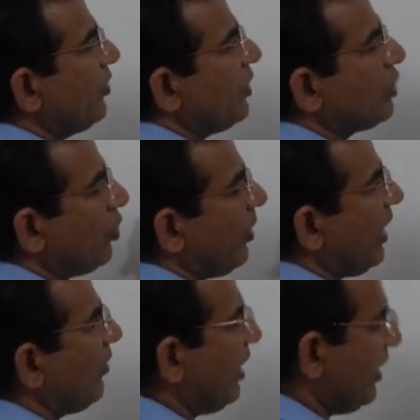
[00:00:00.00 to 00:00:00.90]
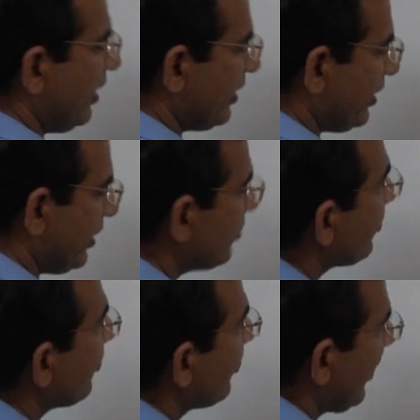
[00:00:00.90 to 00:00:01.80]
फिर दो पहले वाले ले लेते
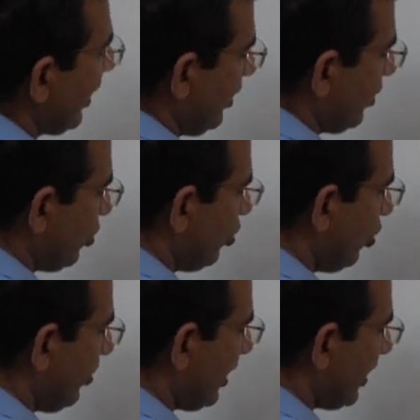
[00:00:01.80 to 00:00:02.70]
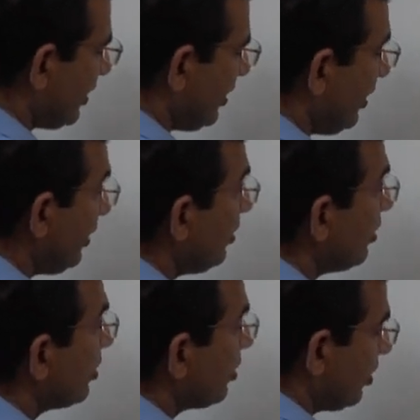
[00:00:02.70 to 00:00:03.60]
हैं दो बटा तीन
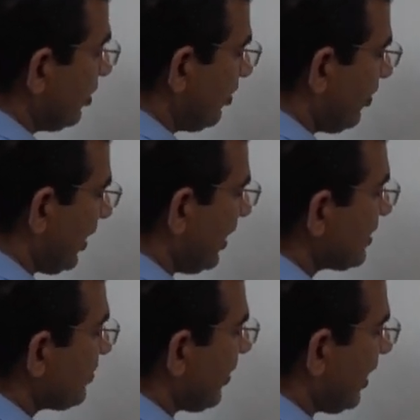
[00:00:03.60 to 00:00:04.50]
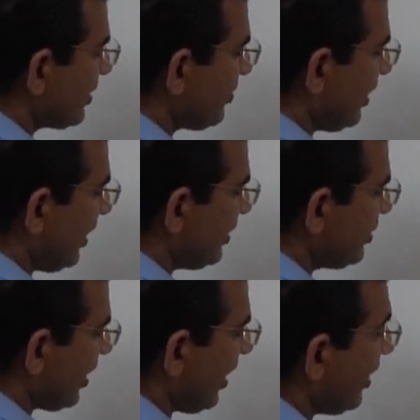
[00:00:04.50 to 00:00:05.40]
प्लस पाँच बटे
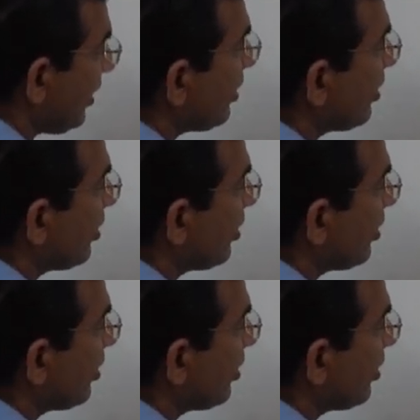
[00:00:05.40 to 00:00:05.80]
चार